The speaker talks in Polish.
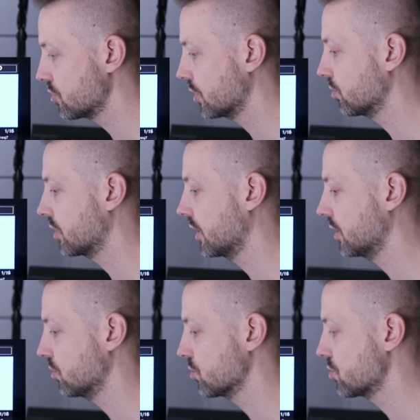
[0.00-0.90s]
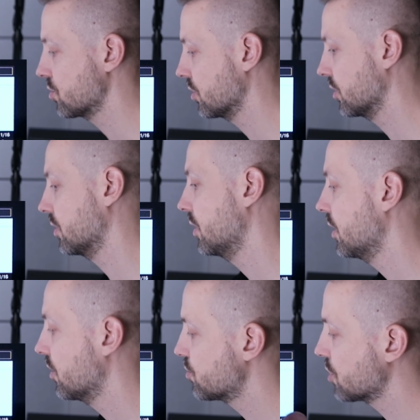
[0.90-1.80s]
się tutaj już
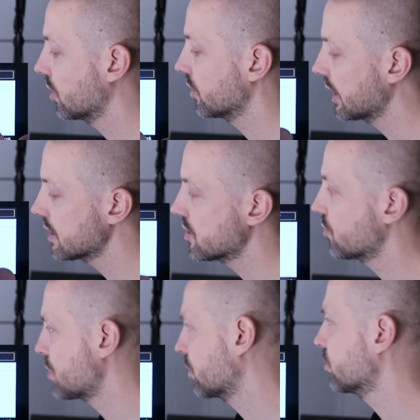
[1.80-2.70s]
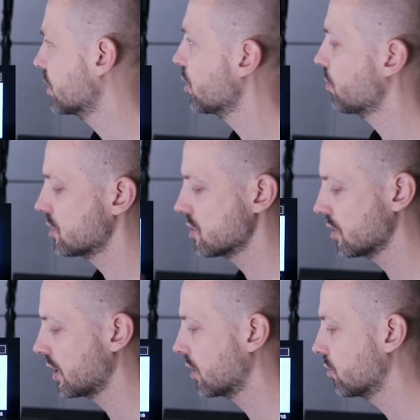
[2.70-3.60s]
w przeglądarce. W przypadku tego
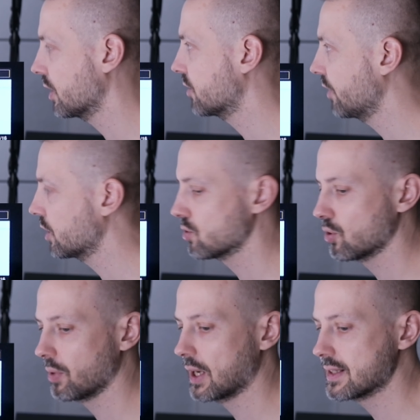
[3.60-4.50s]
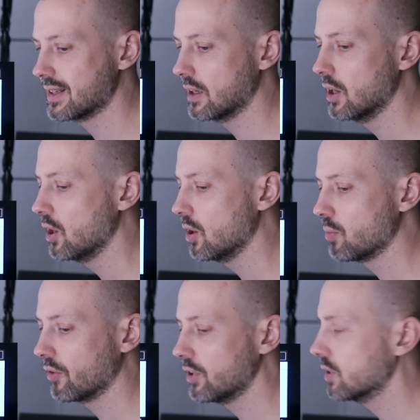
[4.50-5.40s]
procesora akurat większość operacji
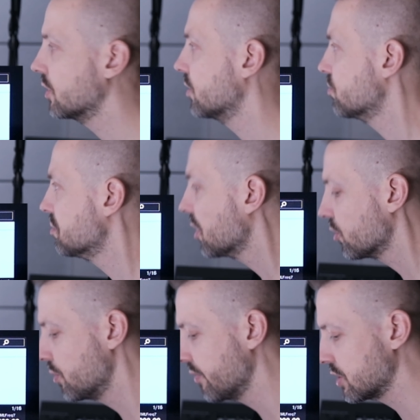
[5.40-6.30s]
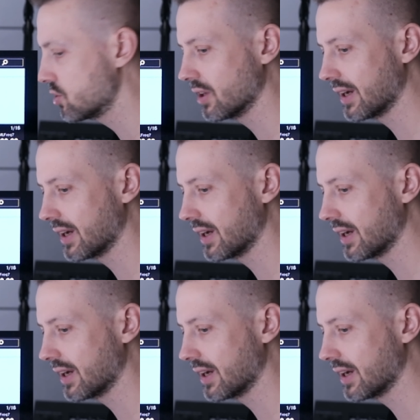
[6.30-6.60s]
powinno odbywać się